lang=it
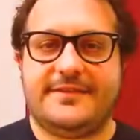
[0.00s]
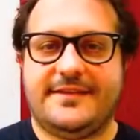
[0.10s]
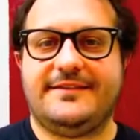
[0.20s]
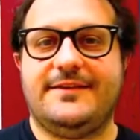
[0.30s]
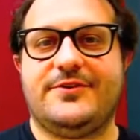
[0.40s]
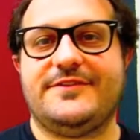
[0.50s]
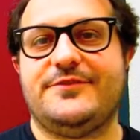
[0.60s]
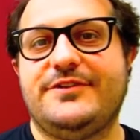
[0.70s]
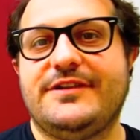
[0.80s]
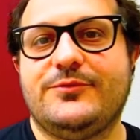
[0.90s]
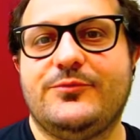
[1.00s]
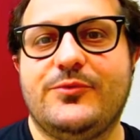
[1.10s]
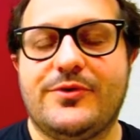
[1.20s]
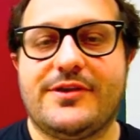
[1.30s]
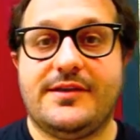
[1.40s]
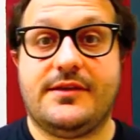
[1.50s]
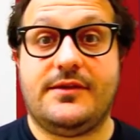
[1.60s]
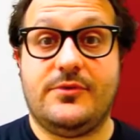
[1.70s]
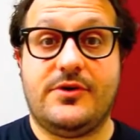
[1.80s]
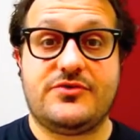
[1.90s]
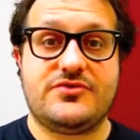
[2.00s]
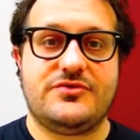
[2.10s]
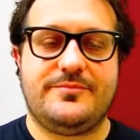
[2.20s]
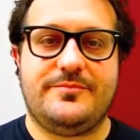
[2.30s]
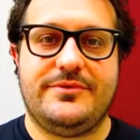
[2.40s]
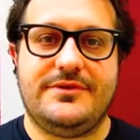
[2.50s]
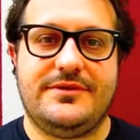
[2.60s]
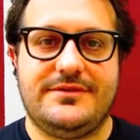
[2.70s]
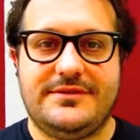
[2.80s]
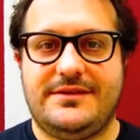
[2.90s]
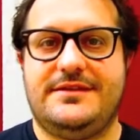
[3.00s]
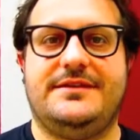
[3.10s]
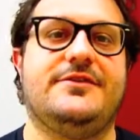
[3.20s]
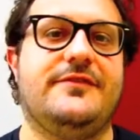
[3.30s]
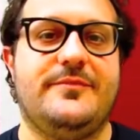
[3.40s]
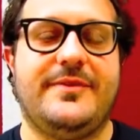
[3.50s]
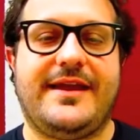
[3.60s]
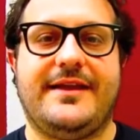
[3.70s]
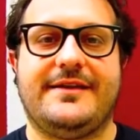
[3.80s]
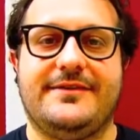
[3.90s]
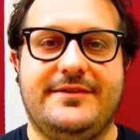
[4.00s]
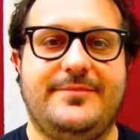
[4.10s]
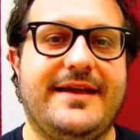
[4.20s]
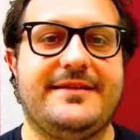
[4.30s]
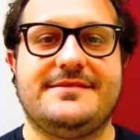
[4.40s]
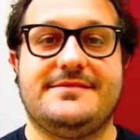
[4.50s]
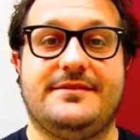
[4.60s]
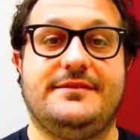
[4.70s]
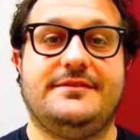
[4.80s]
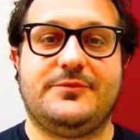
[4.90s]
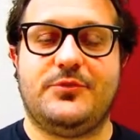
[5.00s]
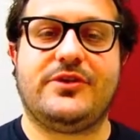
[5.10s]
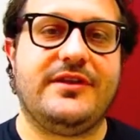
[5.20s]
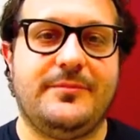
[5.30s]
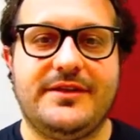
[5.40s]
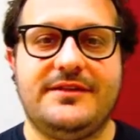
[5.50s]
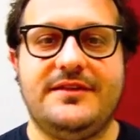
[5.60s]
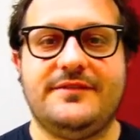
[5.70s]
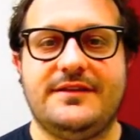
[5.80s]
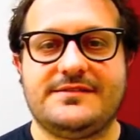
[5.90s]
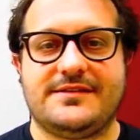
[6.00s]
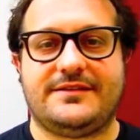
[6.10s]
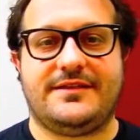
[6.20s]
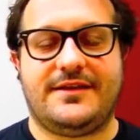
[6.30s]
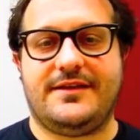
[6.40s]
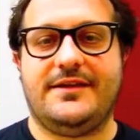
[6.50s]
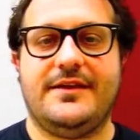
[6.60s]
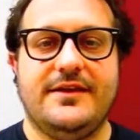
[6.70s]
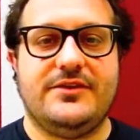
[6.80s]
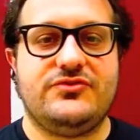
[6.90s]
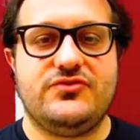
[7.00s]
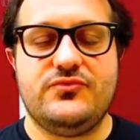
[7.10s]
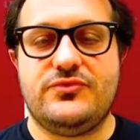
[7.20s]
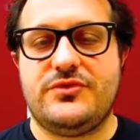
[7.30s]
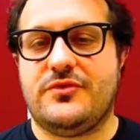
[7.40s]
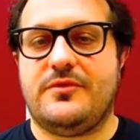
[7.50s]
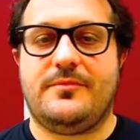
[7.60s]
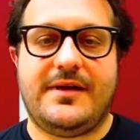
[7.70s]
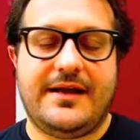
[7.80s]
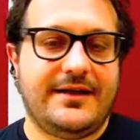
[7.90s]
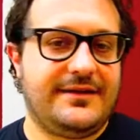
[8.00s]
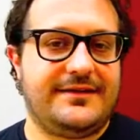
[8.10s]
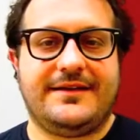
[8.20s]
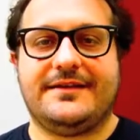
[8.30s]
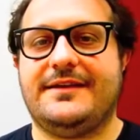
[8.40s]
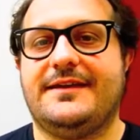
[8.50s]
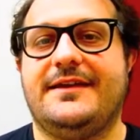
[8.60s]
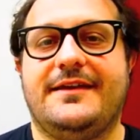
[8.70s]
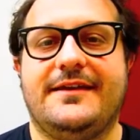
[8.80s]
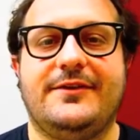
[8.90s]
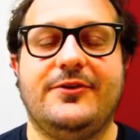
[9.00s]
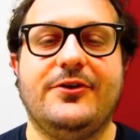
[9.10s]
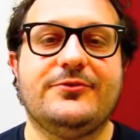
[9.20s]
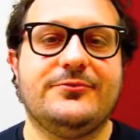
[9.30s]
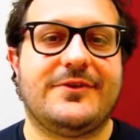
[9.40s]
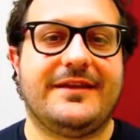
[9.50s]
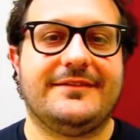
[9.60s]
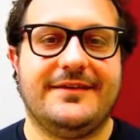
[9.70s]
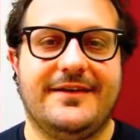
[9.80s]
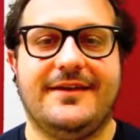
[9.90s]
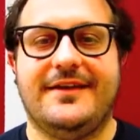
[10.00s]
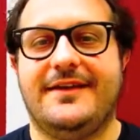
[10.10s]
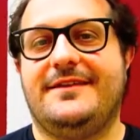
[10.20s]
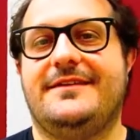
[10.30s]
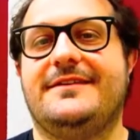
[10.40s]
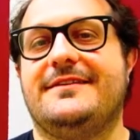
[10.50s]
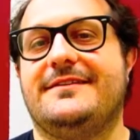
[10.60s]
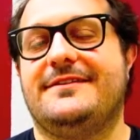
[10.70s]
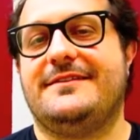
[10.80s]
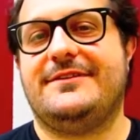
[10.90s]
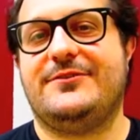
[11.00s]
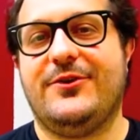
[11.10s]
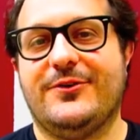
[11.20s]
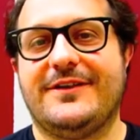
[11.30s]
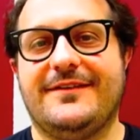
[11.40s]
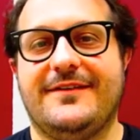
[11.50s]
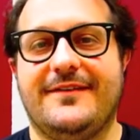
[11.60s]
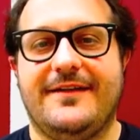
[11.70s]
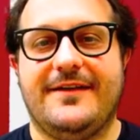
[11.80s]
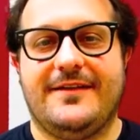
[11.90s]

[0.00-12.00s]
tante le occasioni di networking, i workshop, i coffee break, i pranzi, il networking aperitif del 7 giugno, ma anche l'8 durante i talk